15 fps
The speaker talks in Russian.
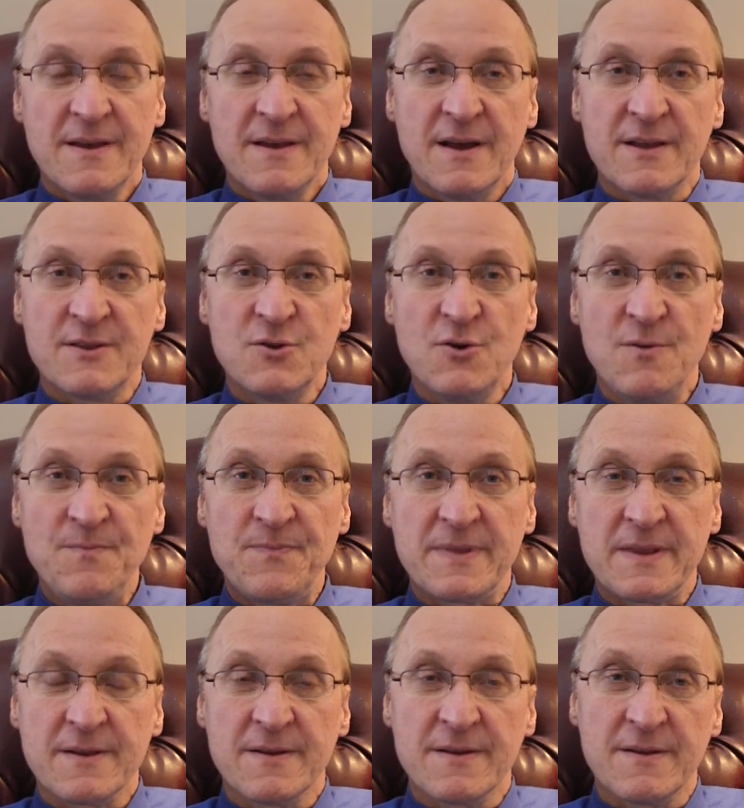о том,
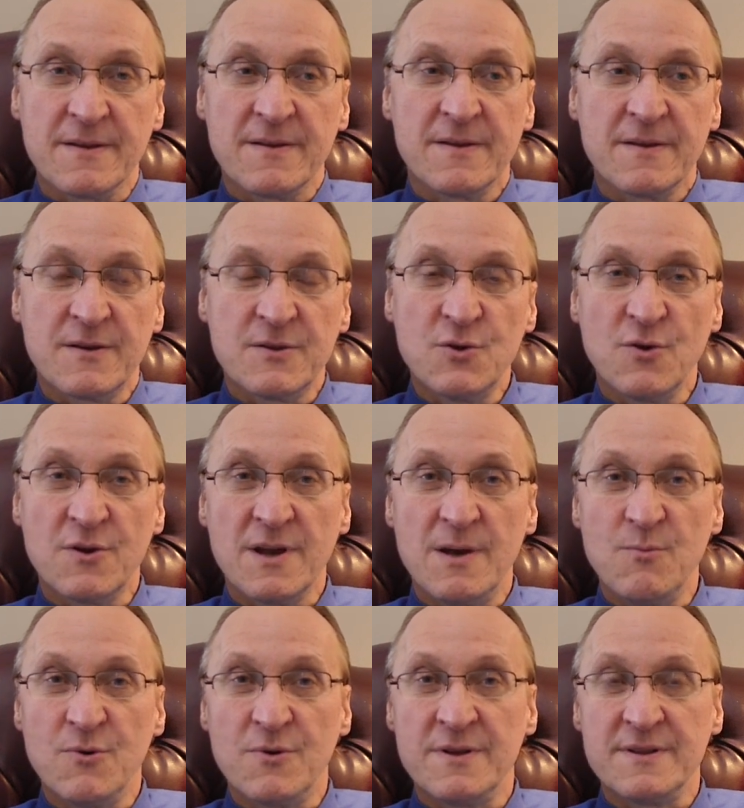э, кто
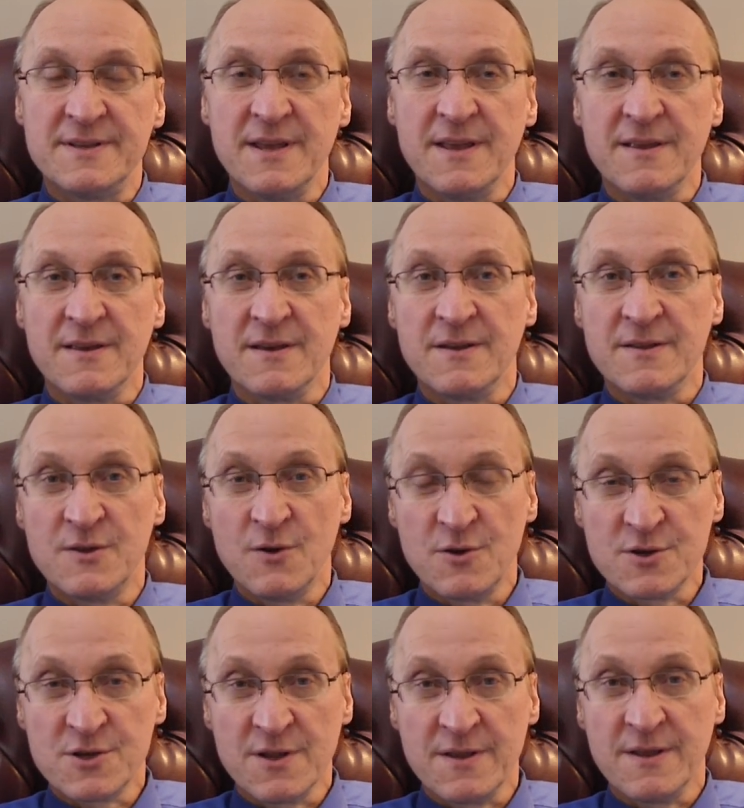кому деньги
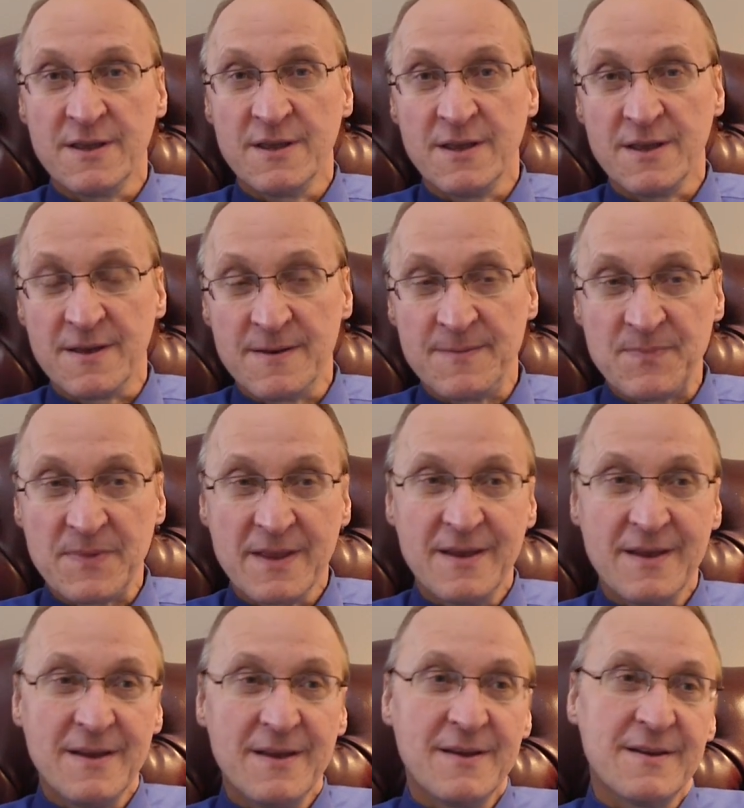должен. И
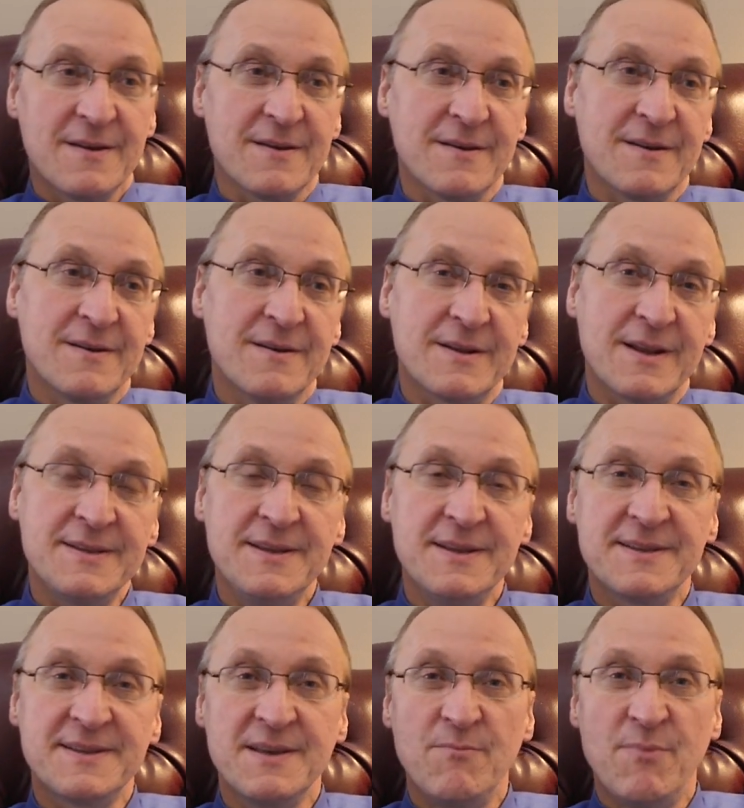
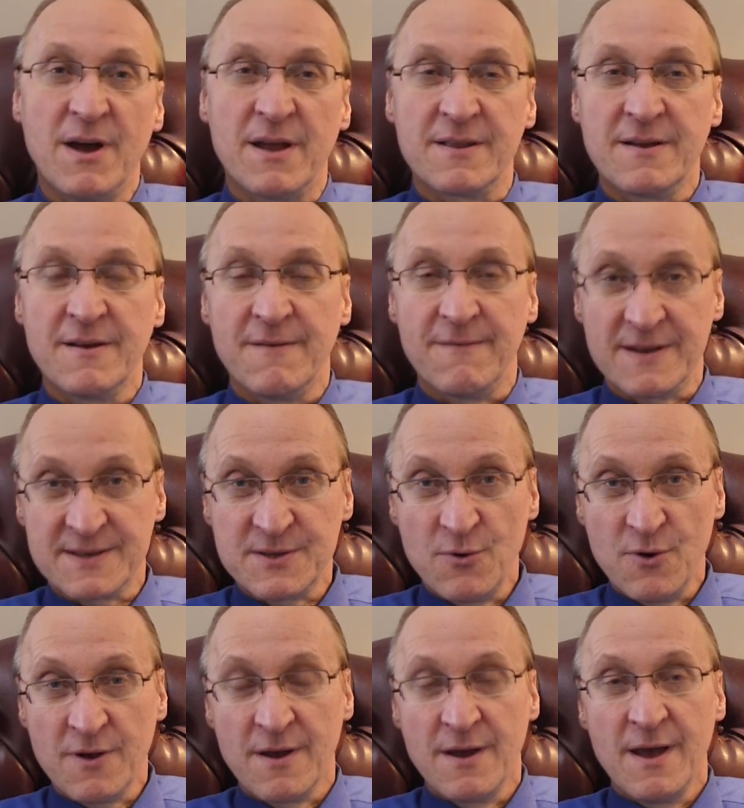российский банк
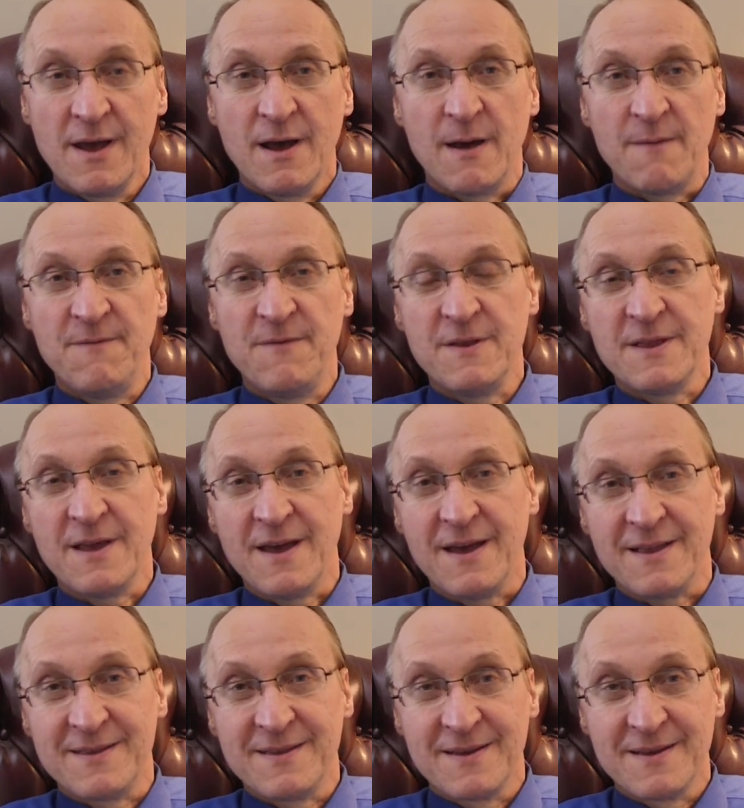«Восток»
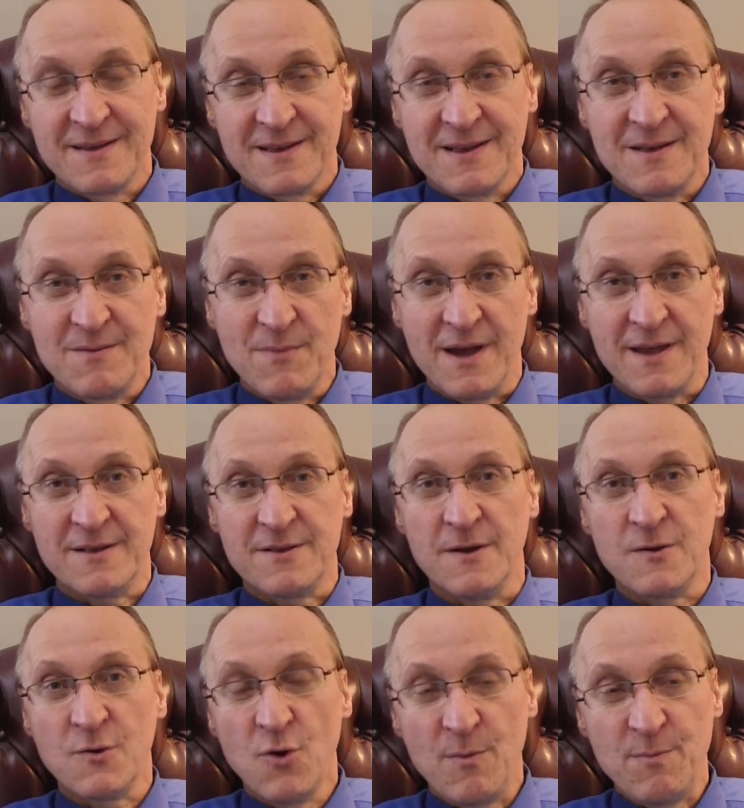обвиняет
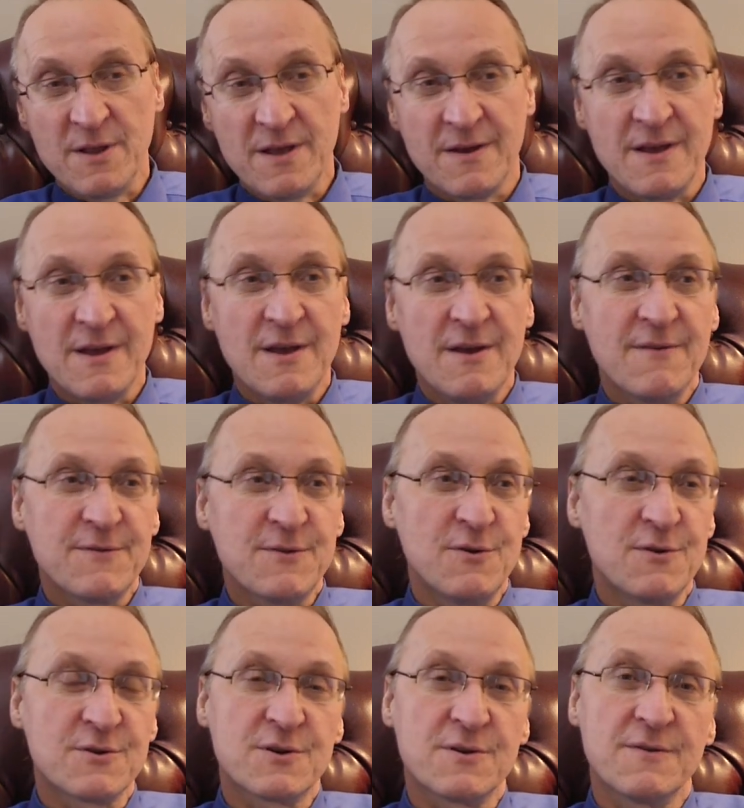Майкла Коплы в
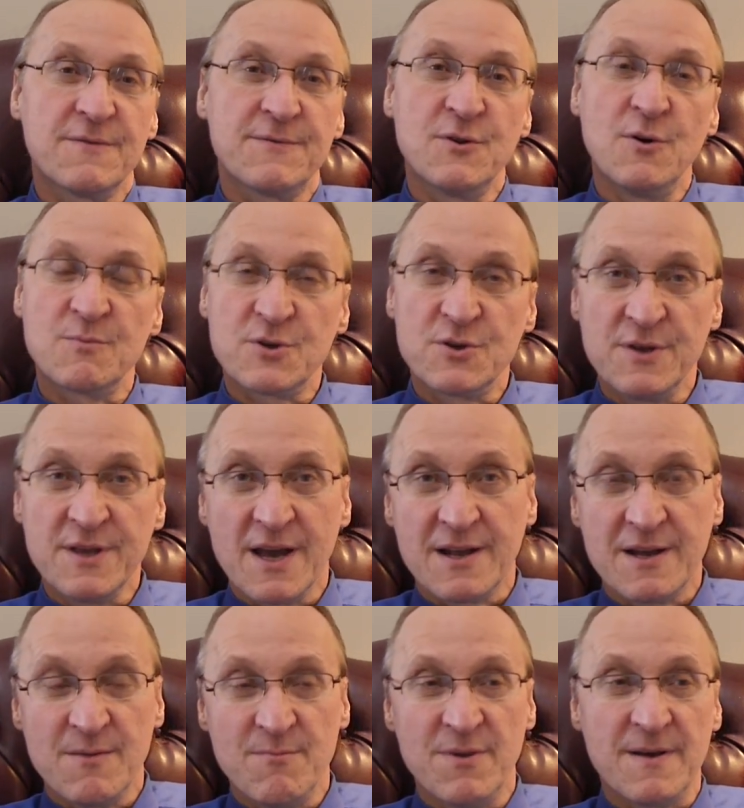том, в том что
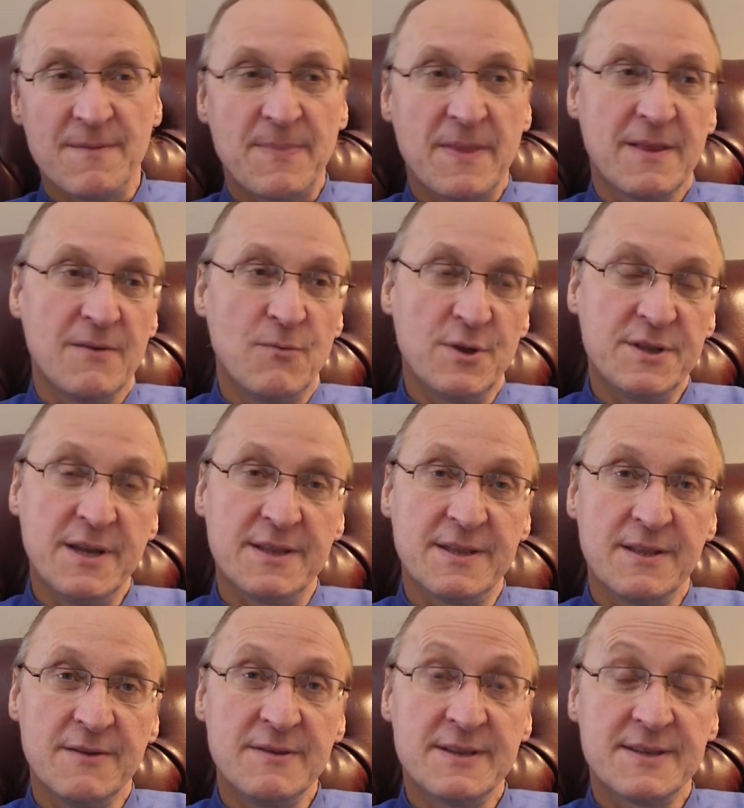якобы вот
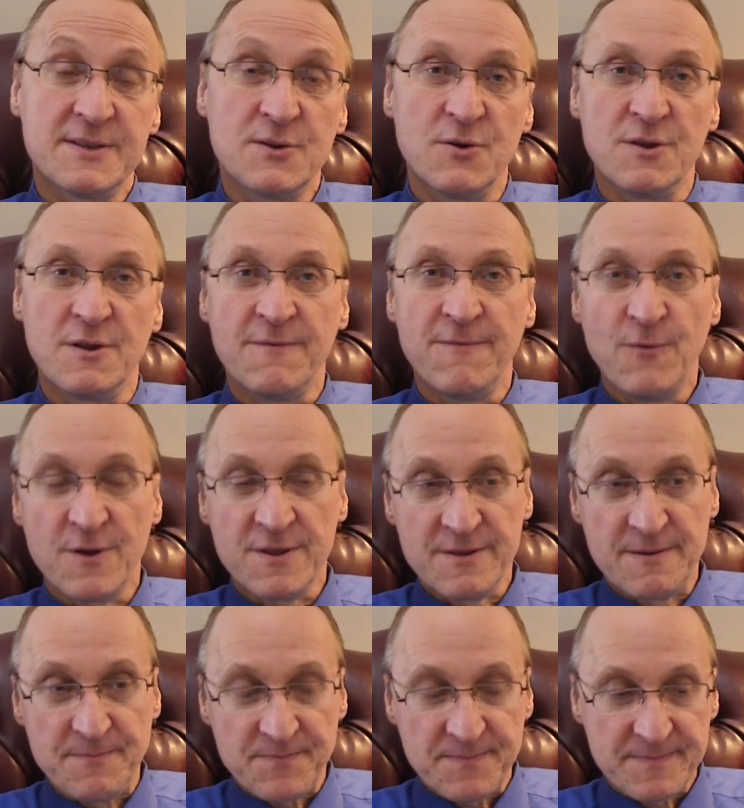этот инвестиционный фонд